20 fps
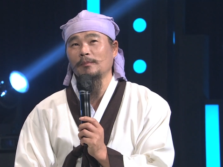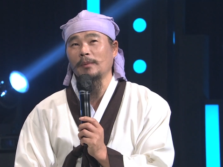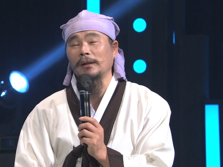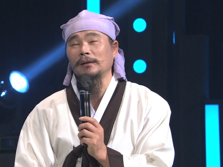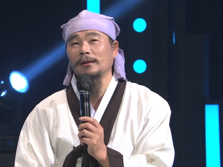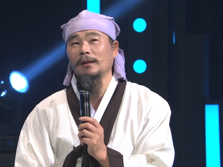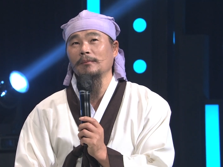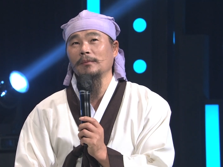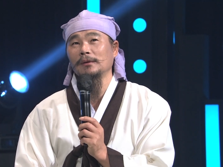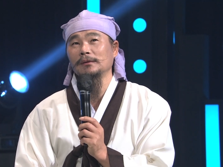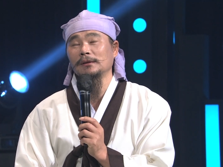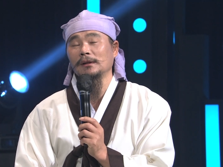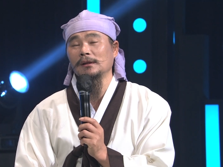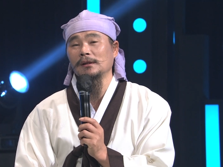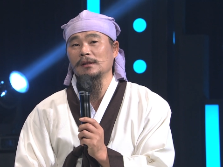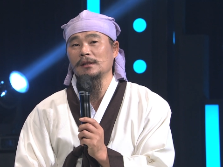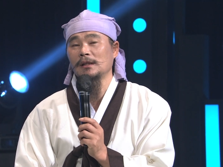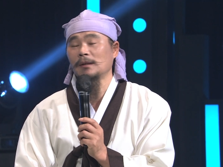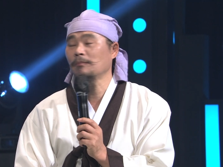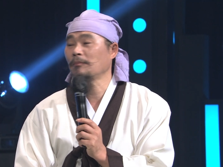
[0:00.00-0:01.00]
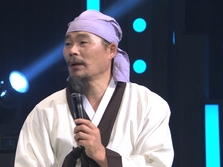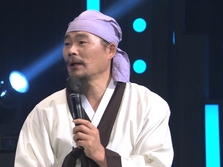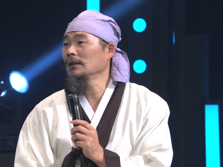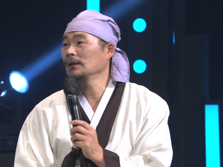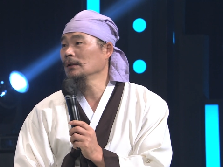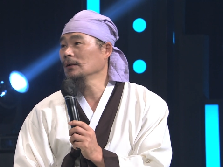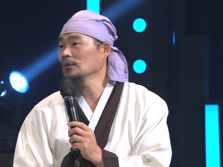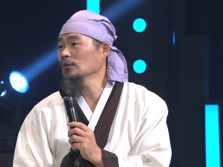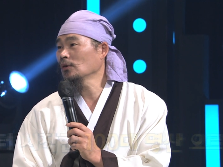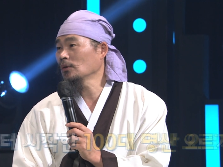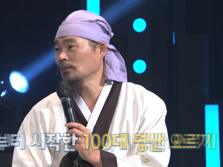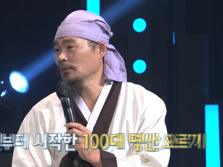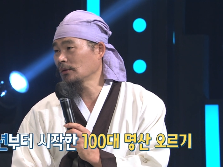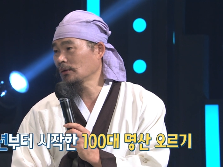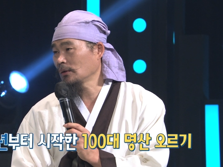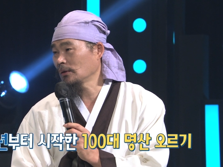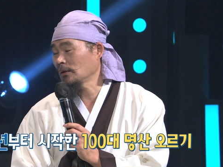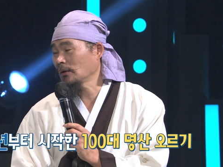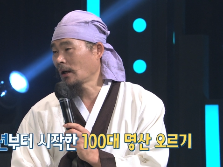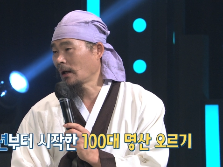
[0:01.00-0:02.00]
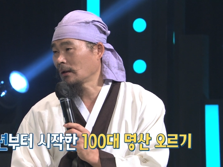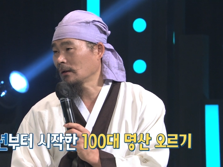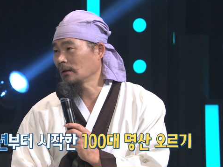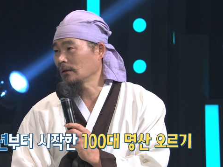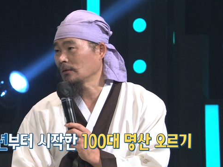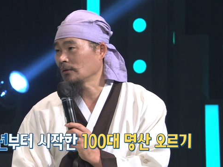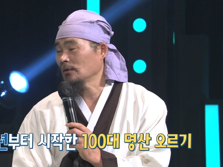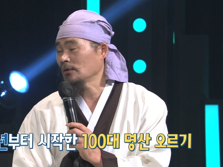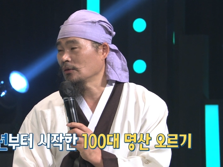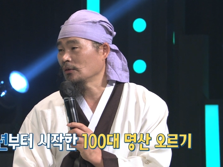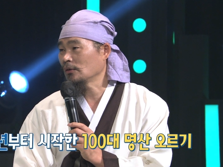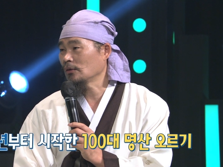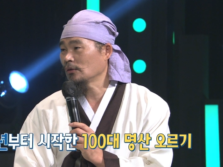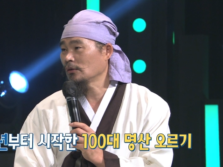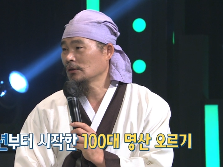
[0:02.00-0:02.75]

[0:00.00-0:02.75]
백대 명산은 18년도부터 한 거거든요.